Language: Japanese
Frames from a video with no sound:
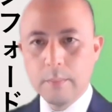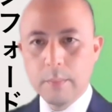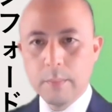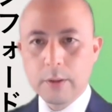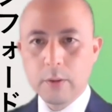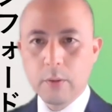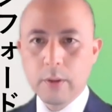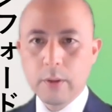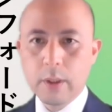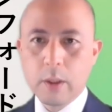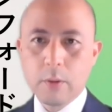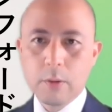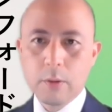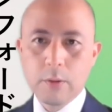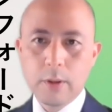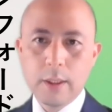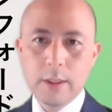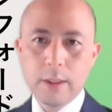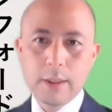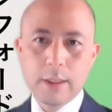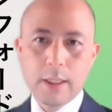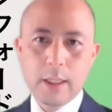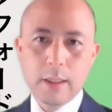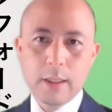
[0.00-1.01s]
まあ、そんなこと
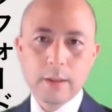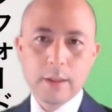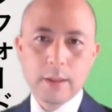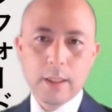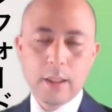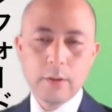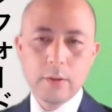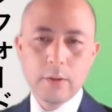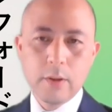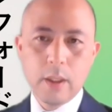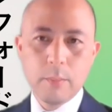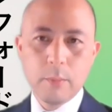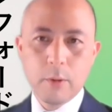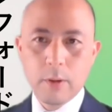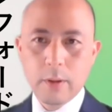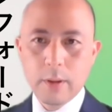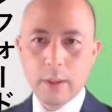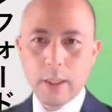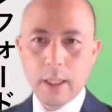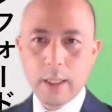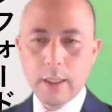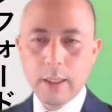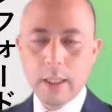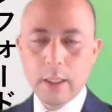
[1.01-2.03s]
に時間使うのはもっ
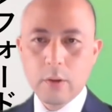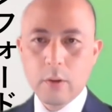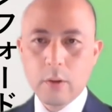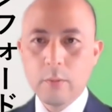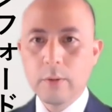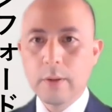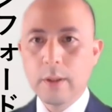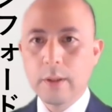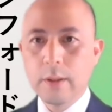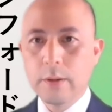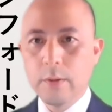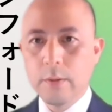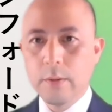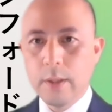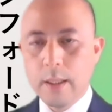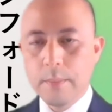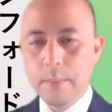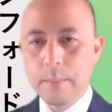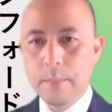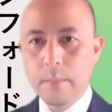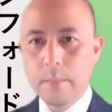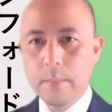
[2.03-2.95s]
たいないと思うんですよね。